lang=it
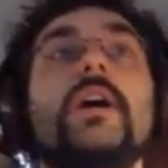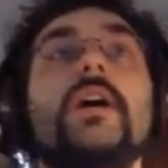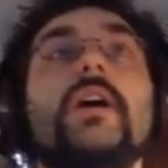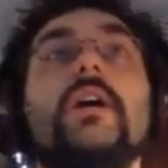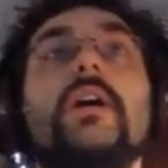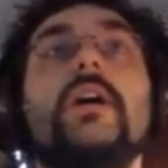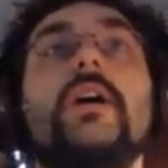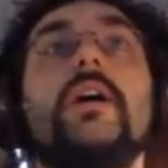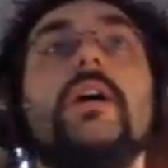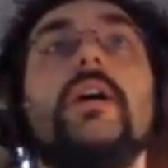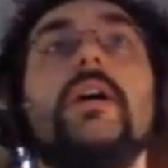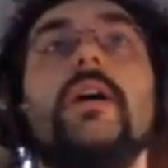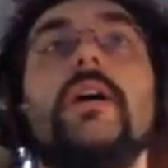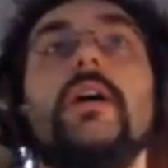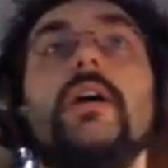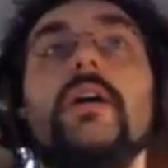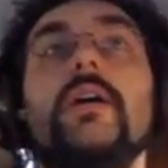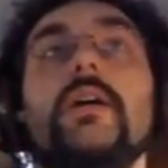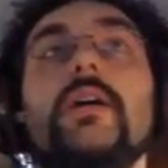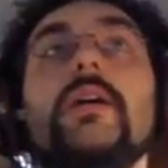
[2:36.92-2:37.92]
Eh,
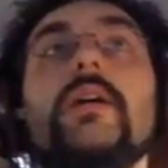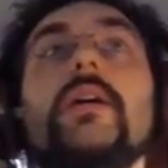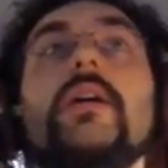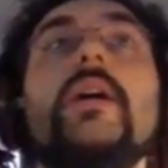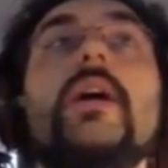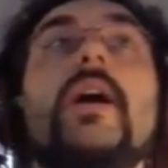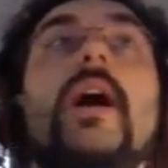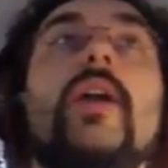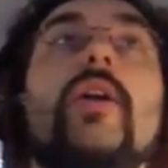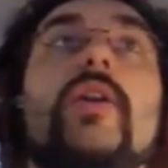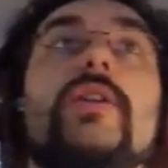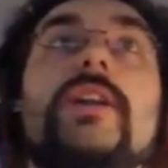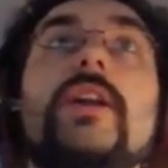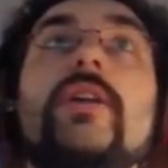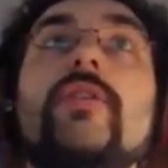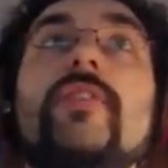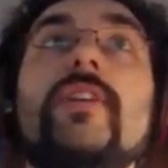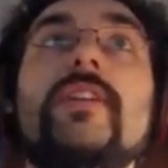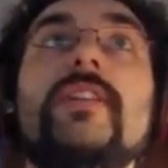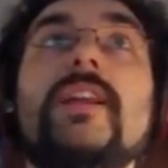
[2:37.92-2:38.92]
allora, tra
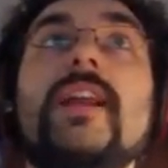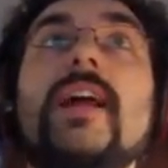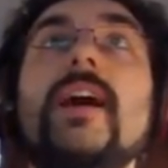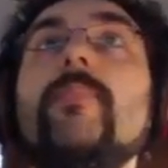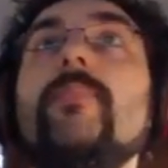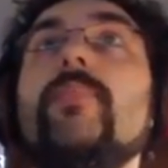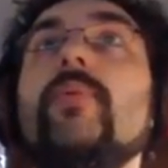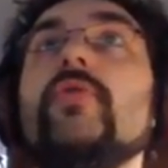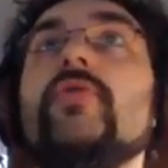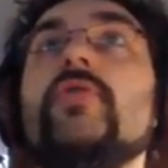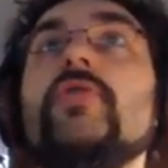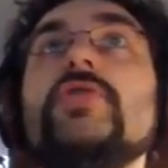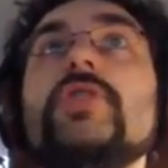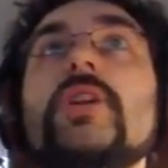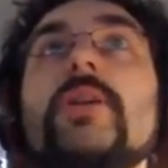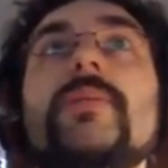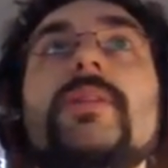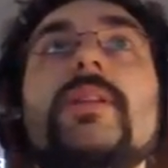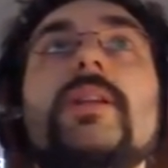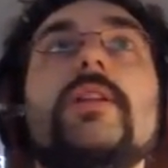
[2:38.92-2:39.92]
le offerte lampo,
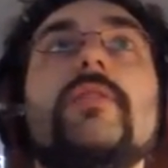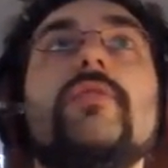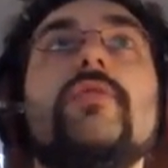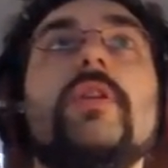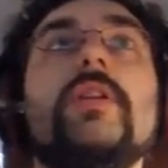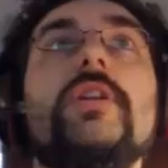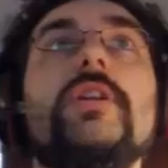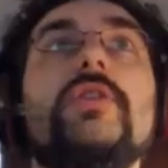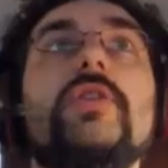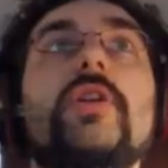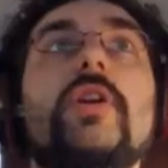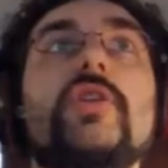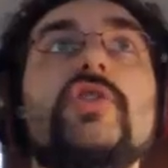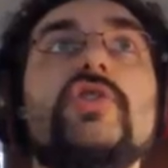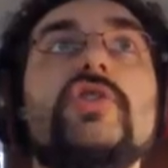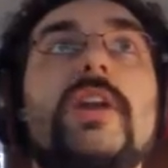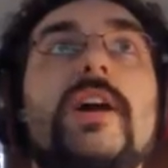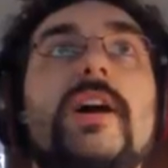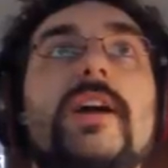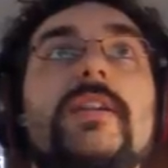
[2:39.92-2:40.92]
sinceramente, al di fuori di
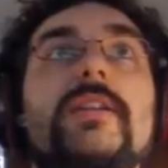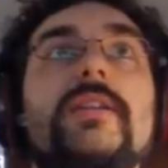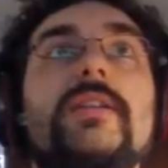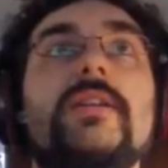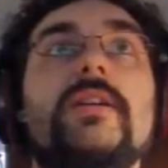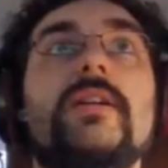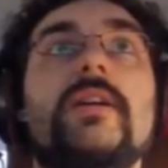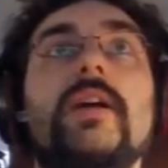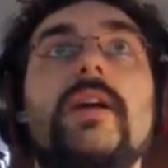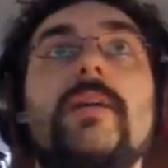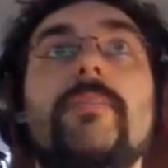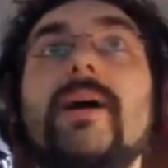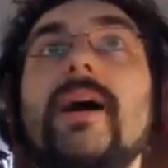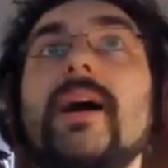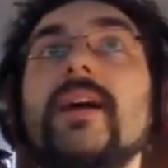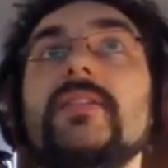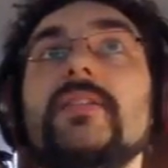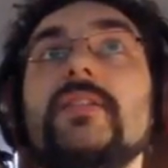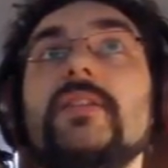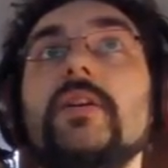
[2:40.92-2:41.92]
Torchlight eh, e
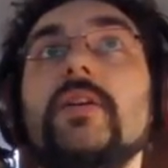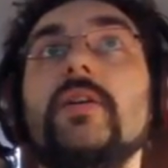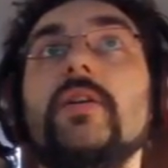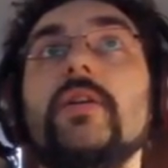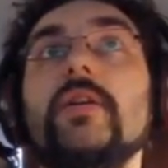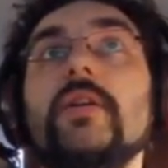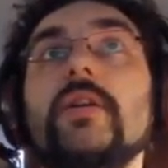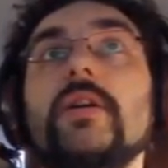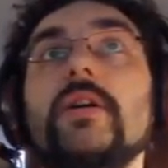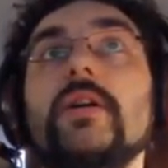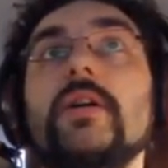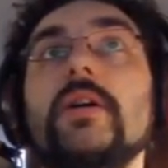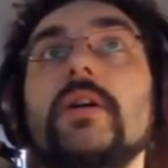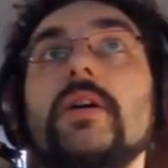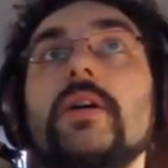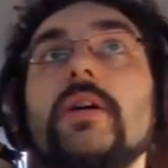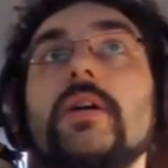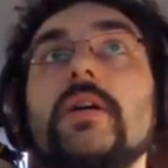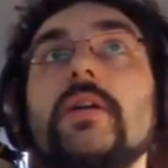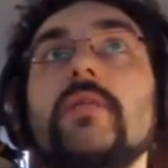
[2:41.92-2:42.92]
Bastion,
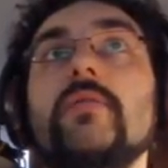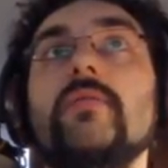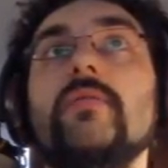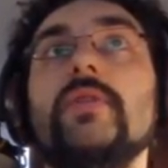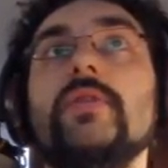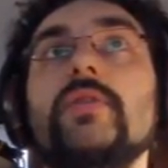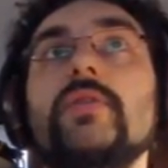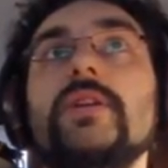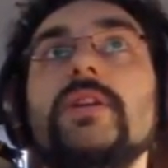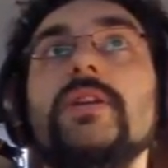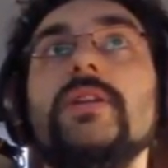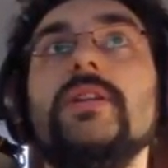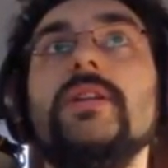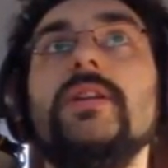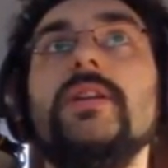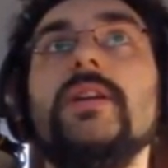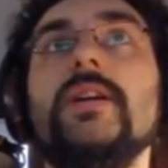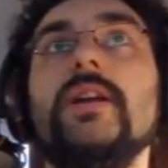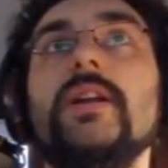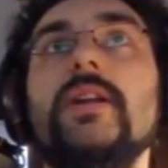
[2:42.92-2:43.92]
eh, non vedo niente
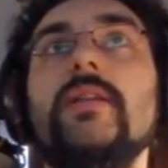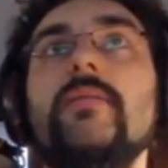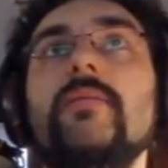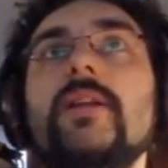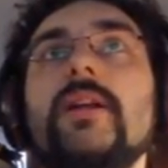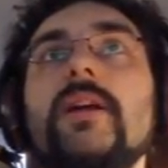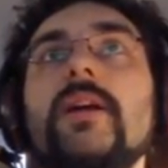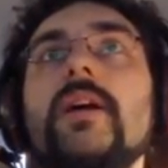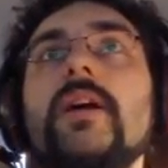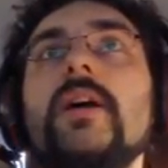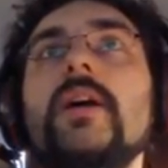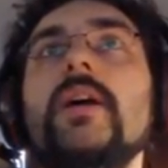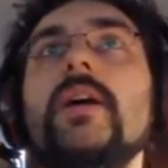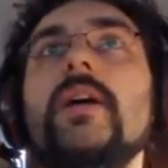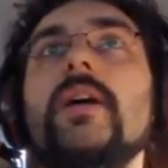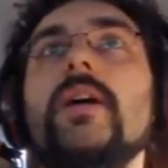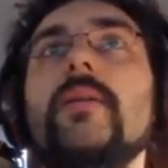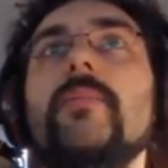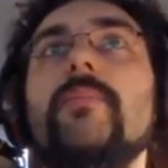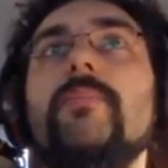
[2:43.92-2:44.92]
di incredibile.
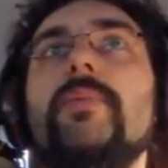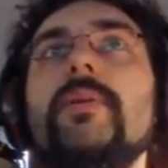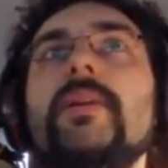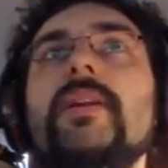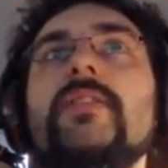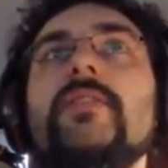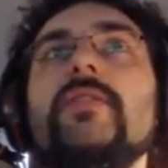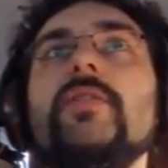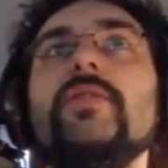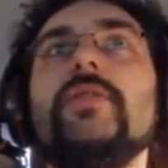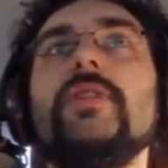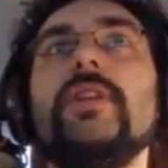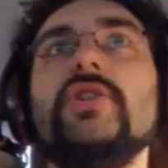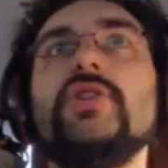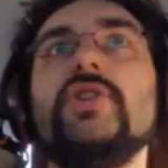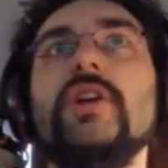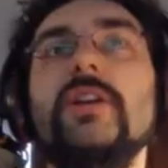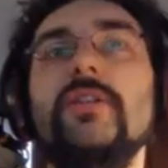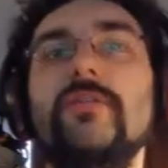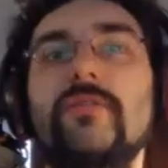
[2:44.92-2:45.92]
Eh, Please Don't
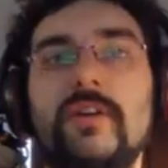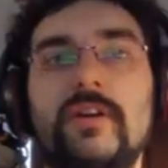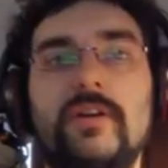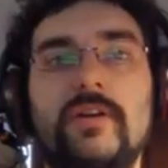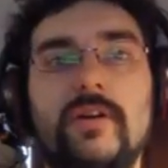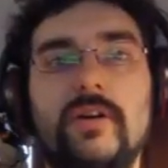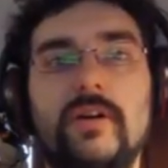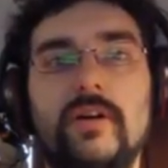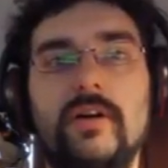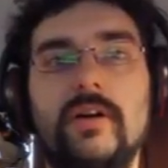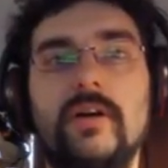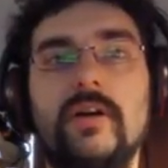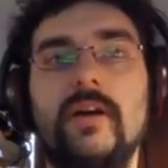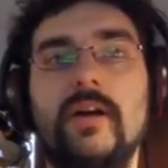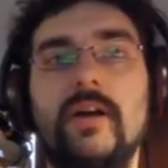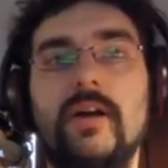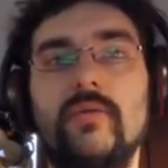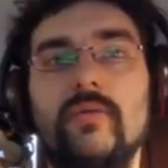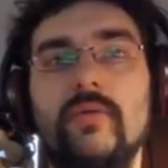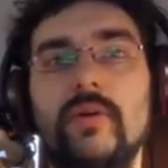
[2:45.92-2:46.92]
Touch Anything
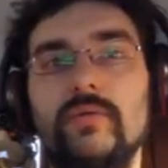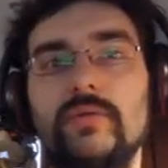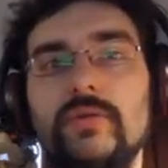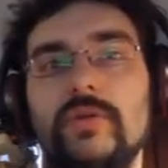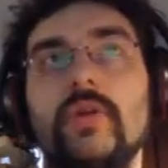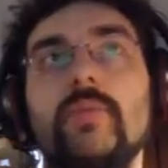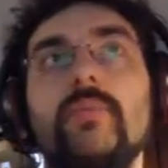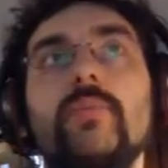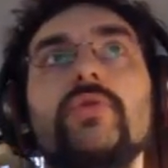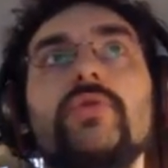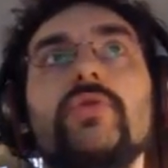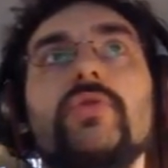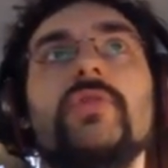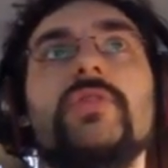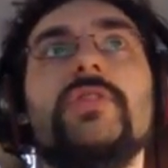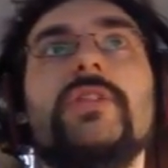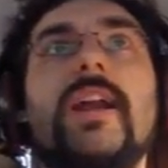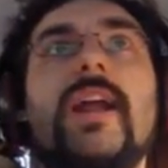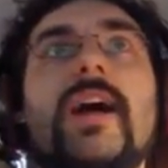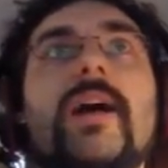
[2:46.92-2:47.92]
eh, è, un, titolo molto
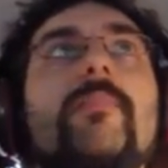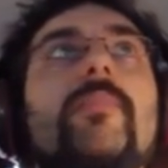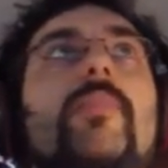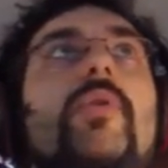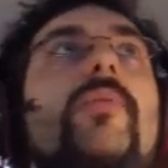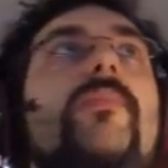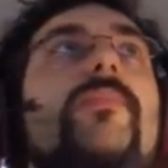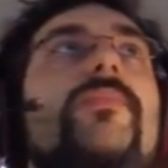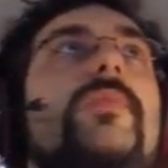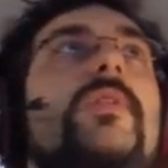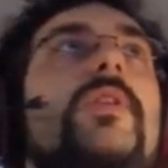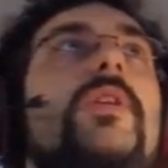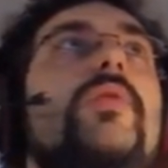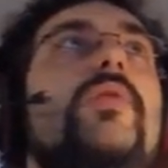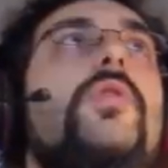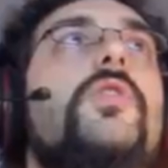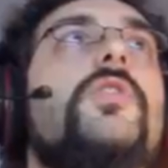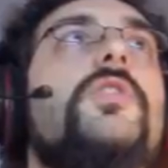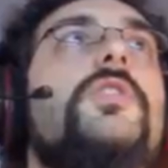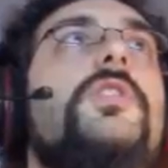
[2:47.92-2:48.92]
strambo, di
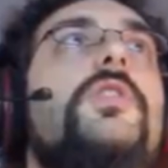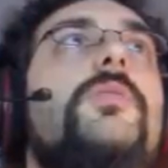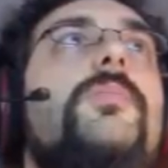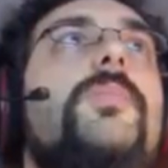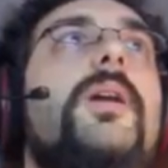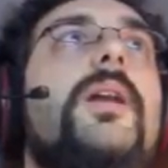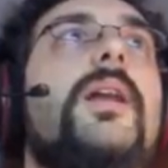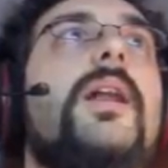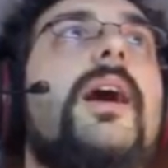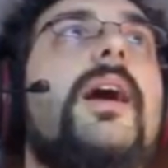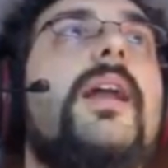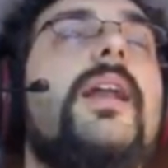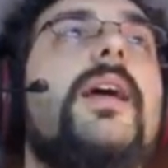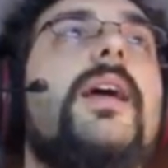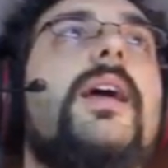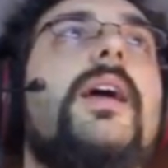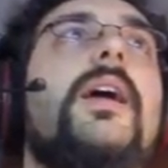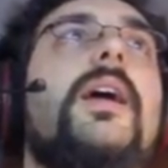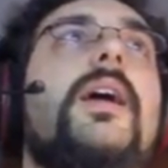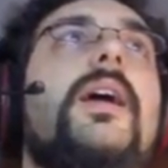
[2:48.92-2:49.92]
cui ho sentito
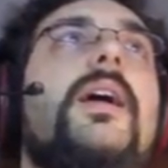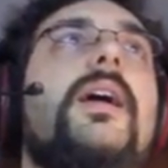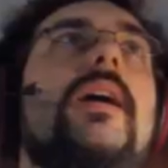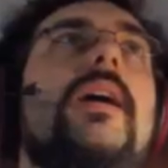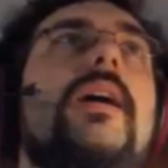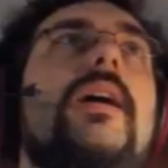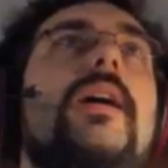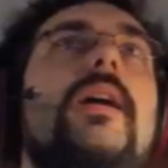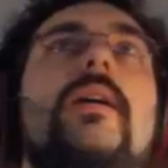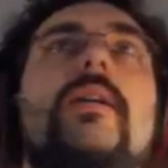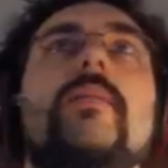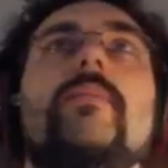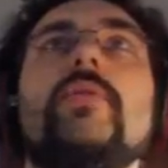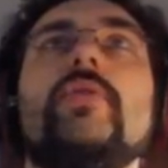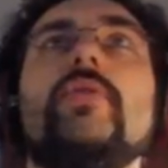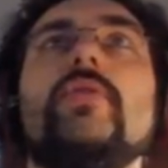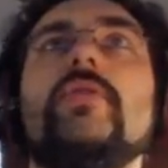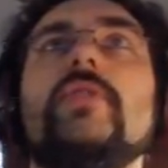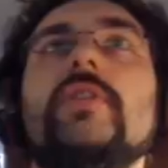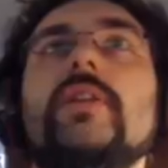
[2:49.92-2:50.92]
parlare in
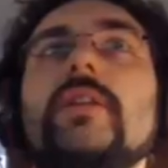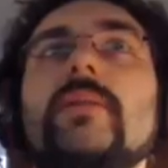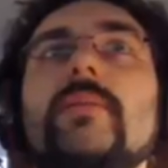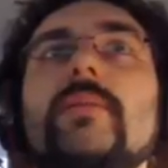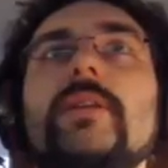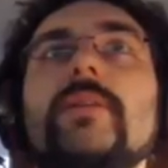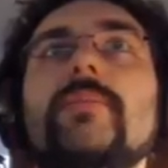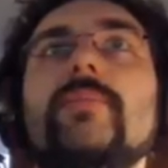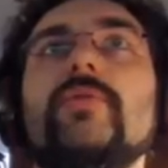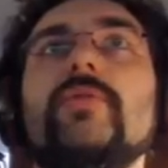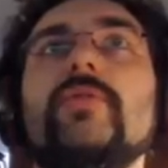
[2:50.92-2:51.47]
modo discretamente